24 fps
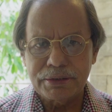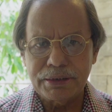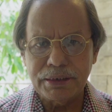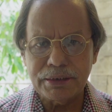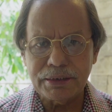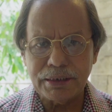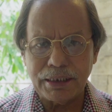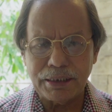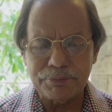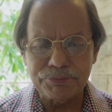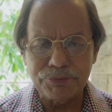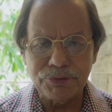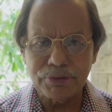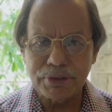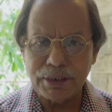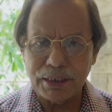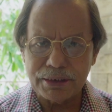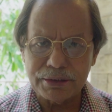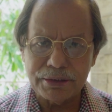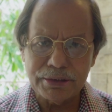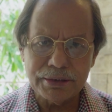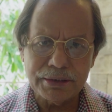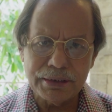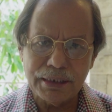ঠিক আব্দুল
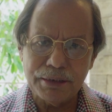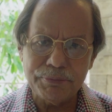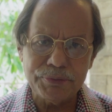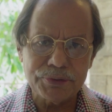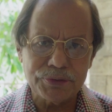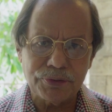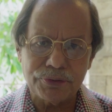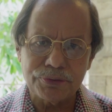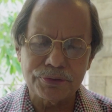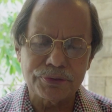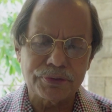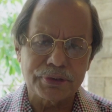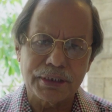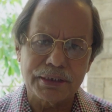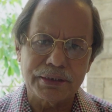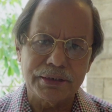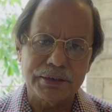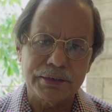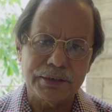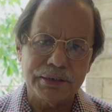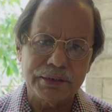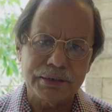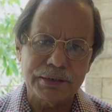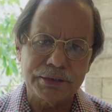কাদেরকে আমি কখনো
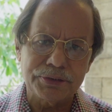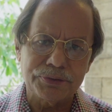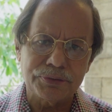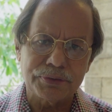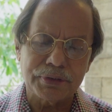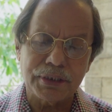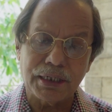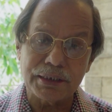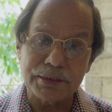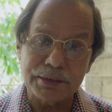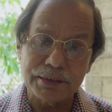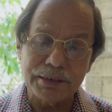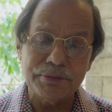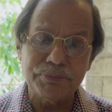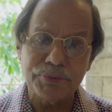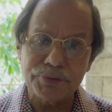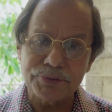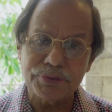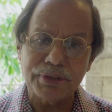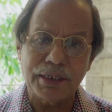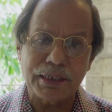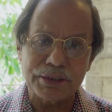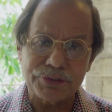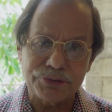দেখিনি কিন্তু কাদেরের
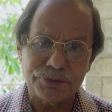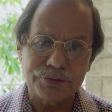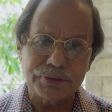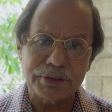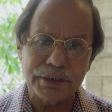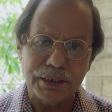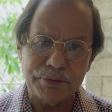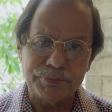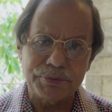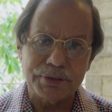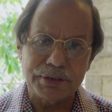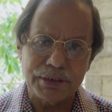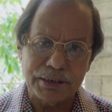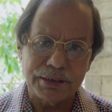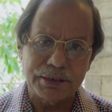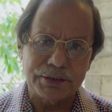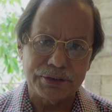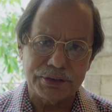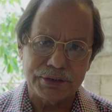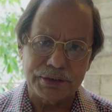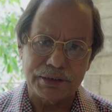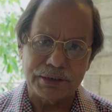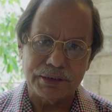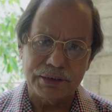মতো একজনকে আমি
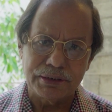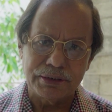দেখেছি